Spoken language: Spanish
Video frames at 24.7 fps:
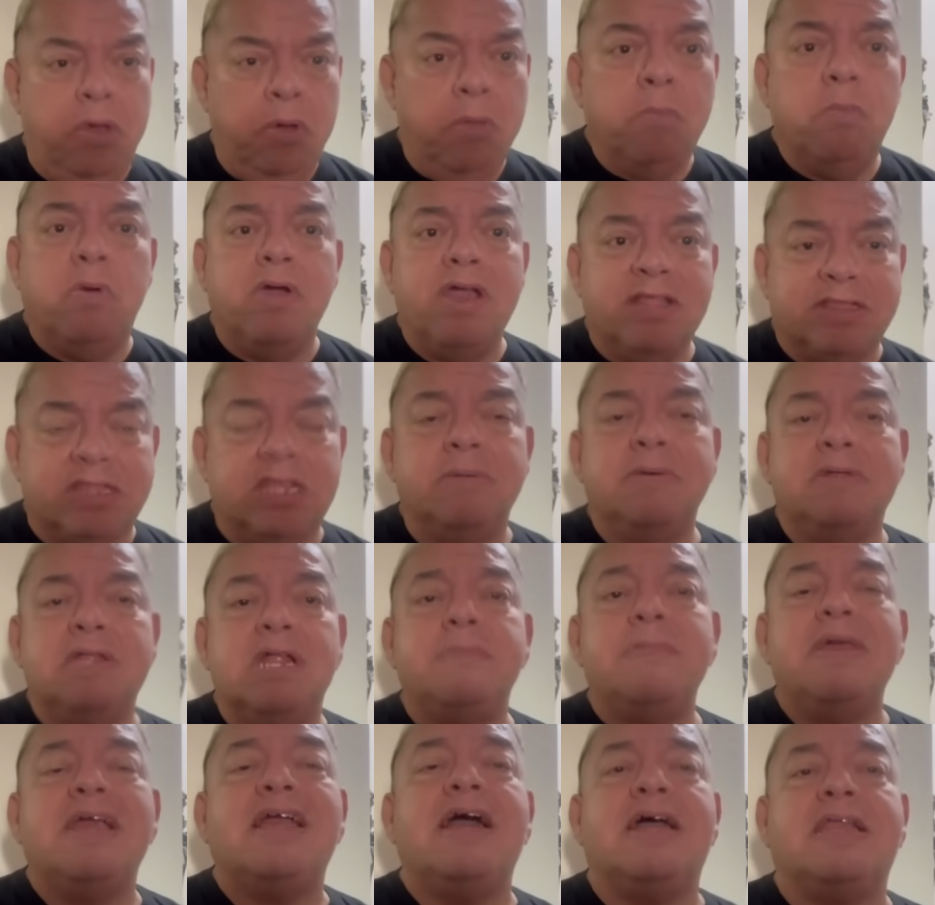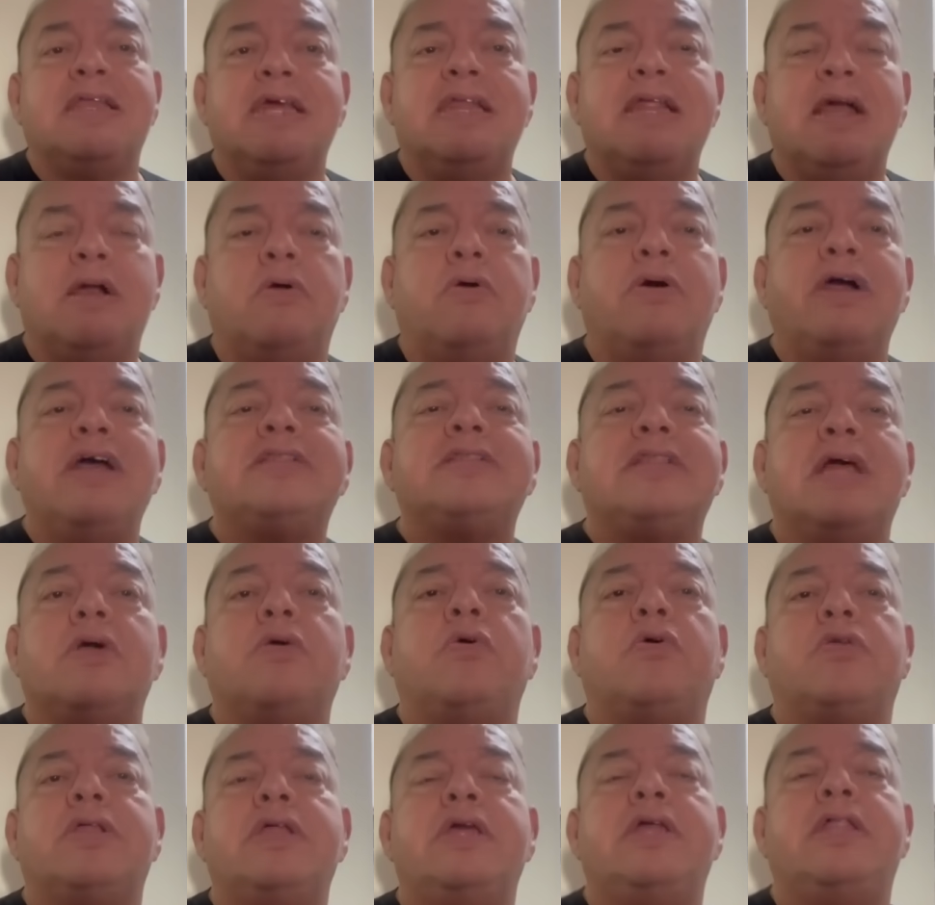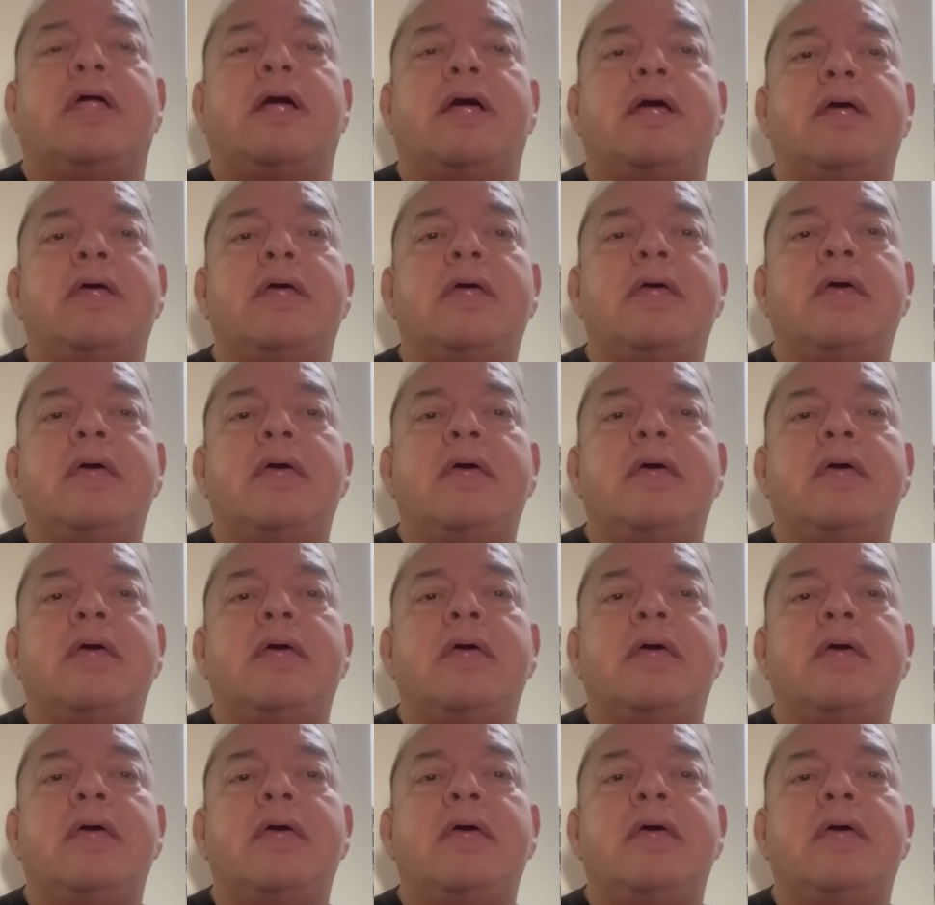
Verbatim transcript: Voy a terminar mi carrera con esta corrida.